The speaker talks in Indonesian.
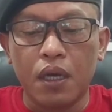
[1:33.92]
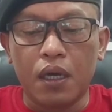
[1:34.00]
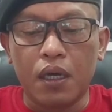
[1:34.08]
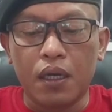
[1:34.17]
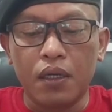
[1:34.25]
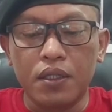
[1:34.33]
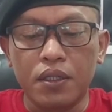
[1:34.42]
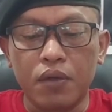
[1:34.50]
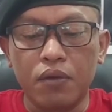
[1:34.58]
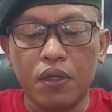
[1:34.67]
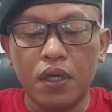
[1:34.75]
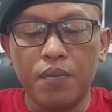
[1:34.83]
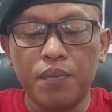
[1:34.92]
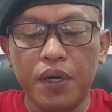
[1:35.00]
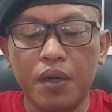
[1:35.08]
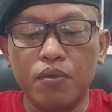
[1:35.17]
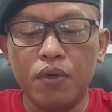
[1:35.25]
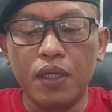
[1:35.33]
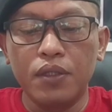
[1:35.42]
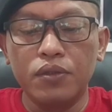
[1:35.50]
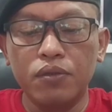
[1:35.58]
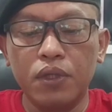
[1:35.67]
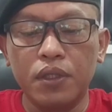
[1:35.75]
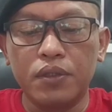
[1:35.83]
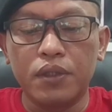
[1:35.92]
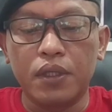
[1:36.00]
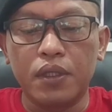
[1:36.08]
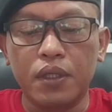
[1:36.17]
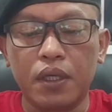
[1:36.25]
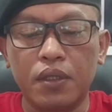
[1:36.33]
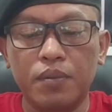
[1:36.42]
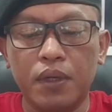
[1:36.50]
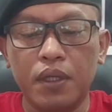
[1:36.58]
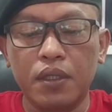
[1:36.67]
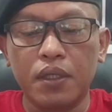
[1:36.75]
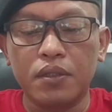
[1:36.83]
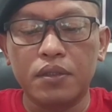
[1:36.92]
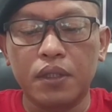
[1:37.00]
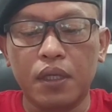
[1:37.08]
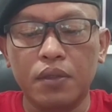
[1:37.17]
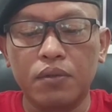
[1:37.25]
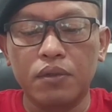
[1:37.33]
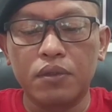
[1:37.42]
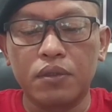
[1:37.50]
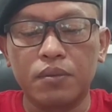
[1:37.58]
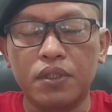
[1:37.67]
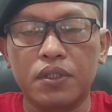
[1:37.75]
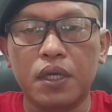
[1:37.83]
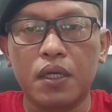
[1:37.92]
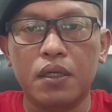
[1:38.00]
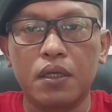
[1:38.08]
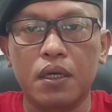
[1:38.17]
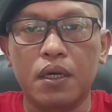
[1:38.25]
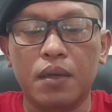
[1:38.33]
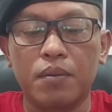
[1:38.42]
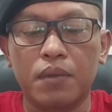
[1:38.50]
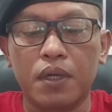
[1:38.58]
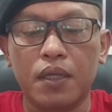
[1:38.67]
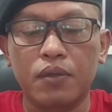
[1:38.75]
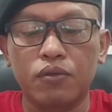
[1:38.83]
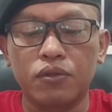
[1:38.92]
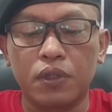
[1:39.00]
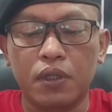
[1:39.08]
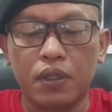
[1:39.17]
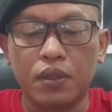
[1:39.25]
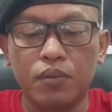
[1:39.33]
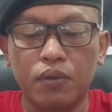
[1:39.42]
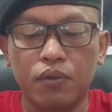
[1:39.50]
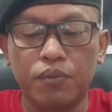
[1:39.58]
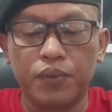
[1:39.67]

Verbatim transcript: akan disalurkan pada bulan Juli sehingga diberikan sekaligus sebesar Rp600.000.